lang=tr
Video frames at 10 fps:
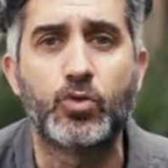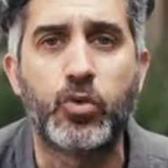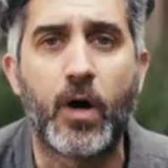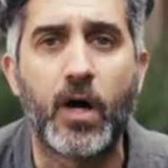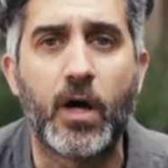
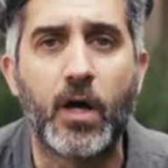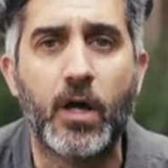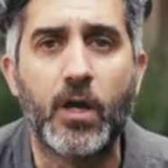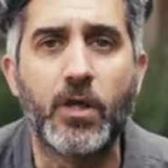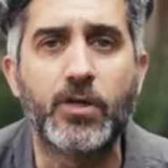dua
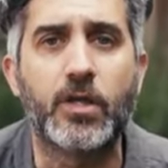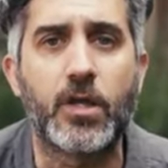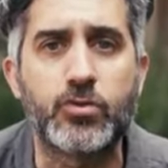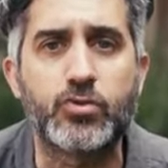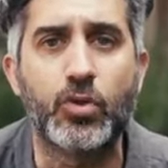
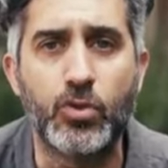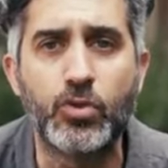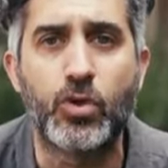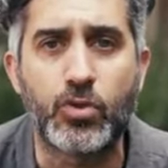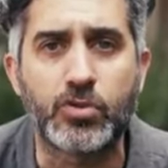yalan
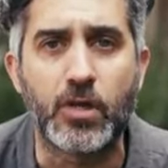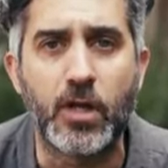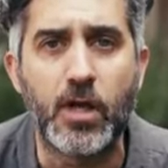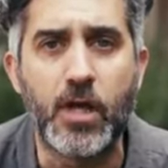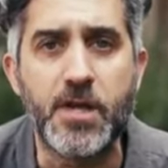
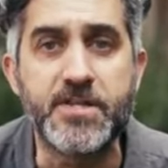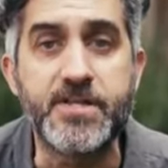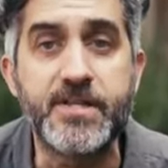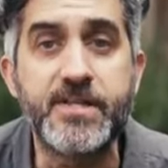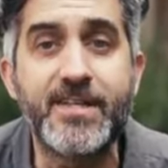söylüyorsa,
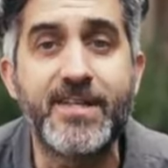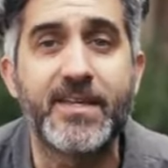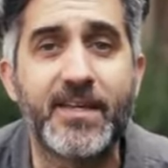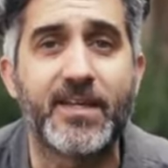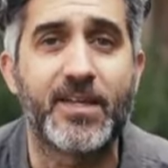
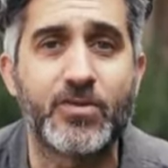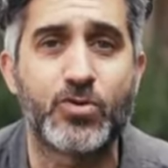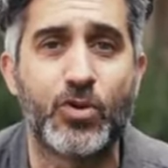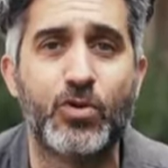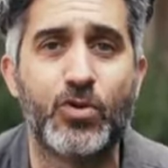ninni yalan
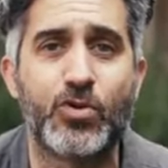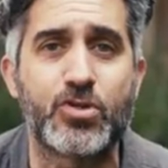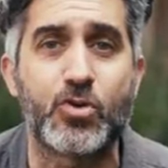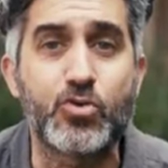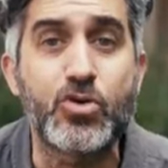
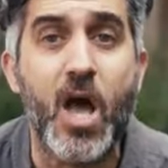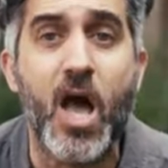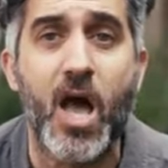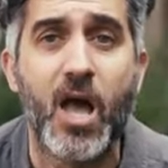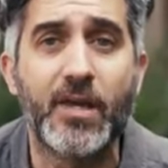söylüyorsa,
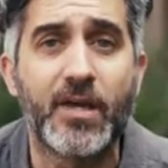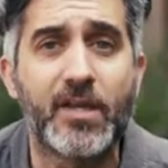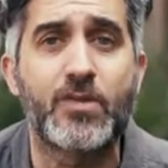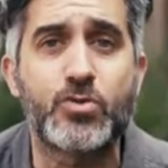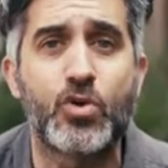rüya
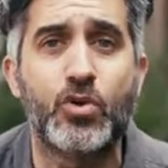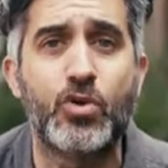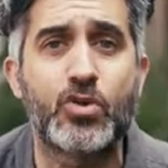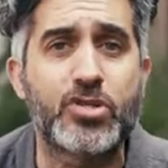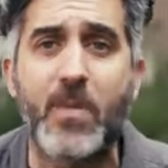yalan
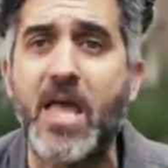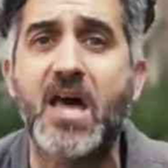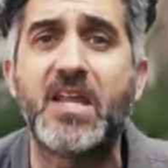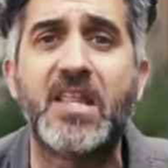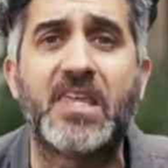söylüyorsa,
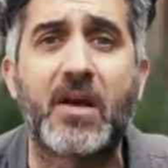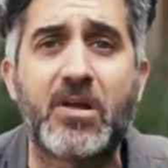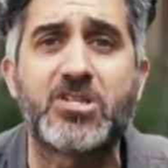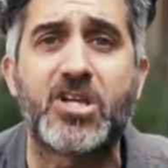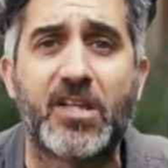meyhanede
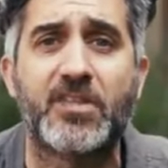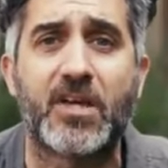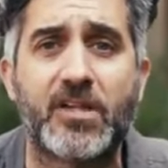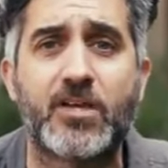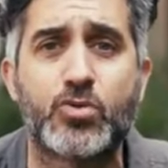keman çalan
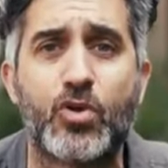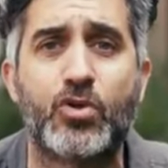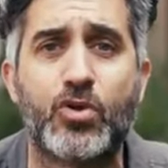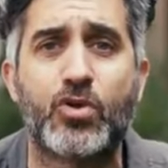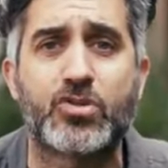yalan
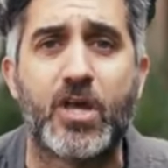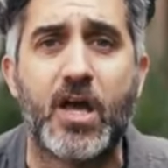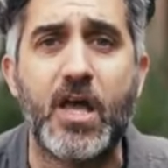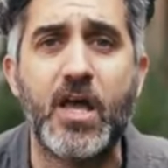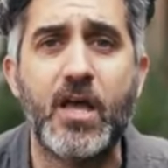
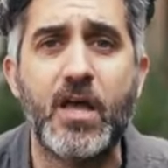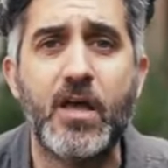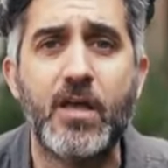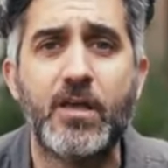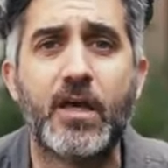söylüyorsa,
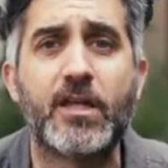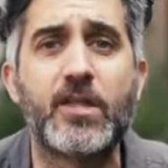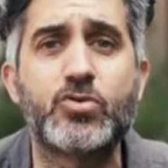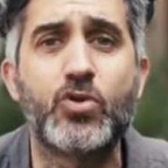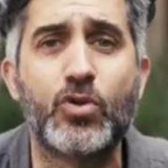
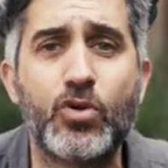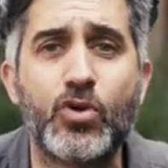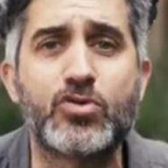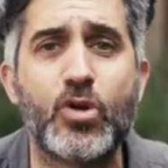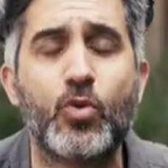yalan
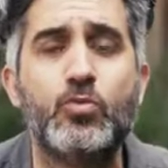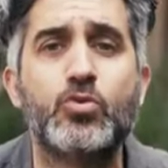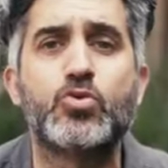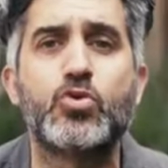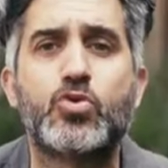söylüyorsa,
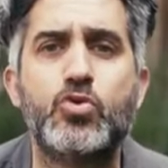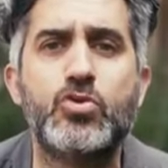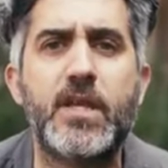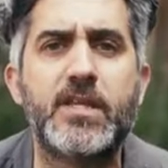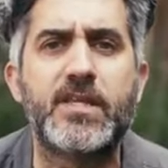umutsuz
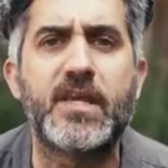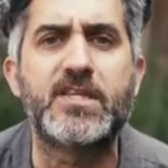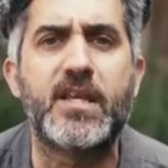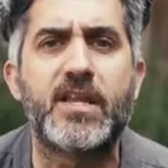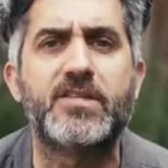günlerin
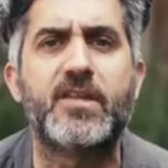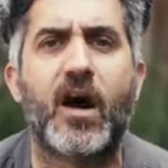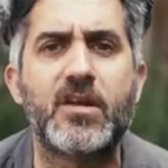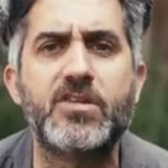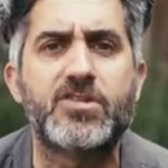gecelerinde
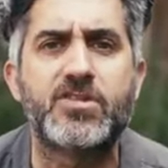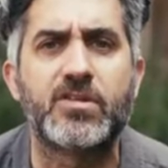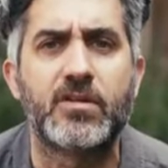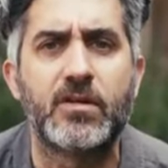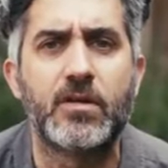ay
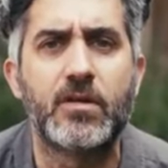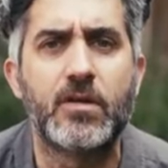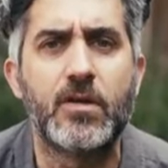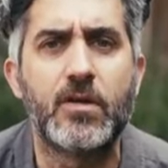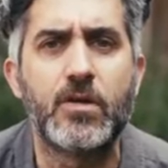ışığı,
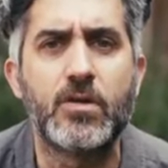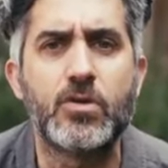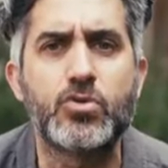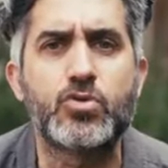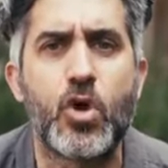
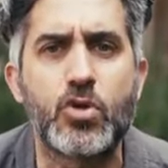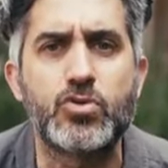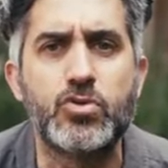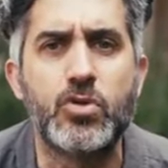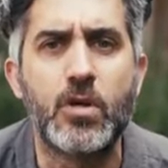
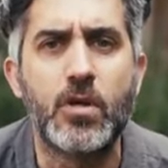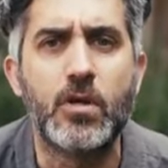söz